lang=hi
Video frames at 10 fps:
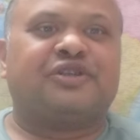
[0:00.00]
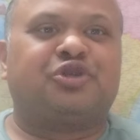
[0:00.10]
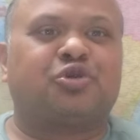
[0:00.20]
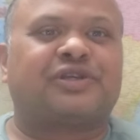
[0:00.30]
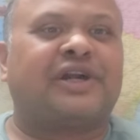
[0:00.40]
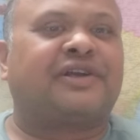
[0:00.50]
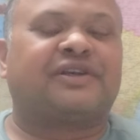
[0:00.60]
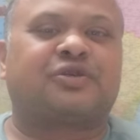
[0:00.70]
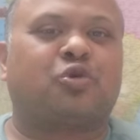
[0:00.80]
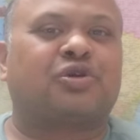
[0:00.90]
जो
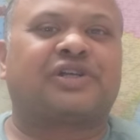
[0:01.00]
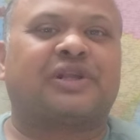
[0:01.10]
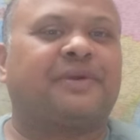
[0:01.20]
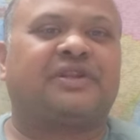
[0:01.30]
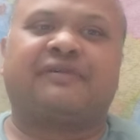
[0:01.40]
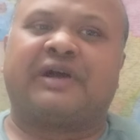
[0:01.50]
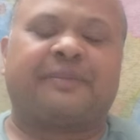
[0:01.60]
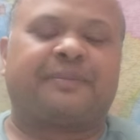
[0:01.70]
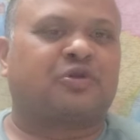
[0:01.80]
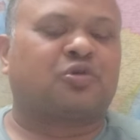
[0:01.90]
सेंटर्स क्वेश्चन में थे
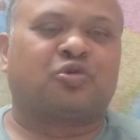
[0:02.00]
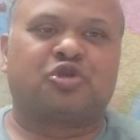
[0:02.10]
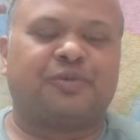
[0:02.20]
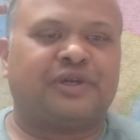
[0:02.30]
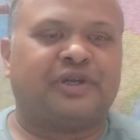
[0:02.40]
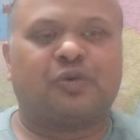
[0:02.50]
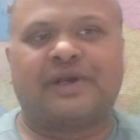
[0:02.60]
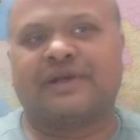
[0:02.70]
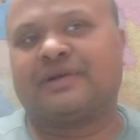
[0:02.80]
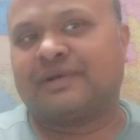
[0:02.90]
वहाँ पर तो कुछ भी नहीं
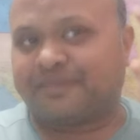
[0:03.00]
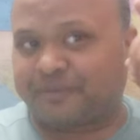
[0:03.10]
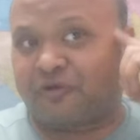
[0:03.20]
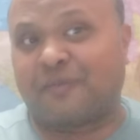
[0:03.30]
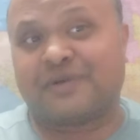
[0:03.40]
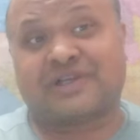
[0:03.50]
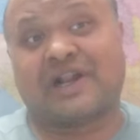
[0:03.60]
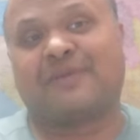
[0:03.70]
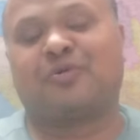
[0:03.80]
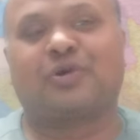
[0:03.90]
हुआ है परफॉर्मेंस
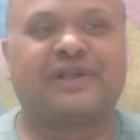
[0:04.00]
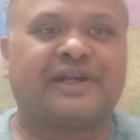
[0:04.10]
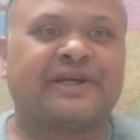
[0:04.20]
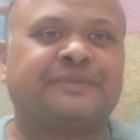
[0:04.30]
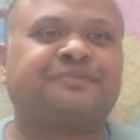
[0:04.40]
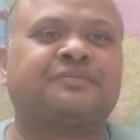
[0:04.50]
ख़राब हो गई है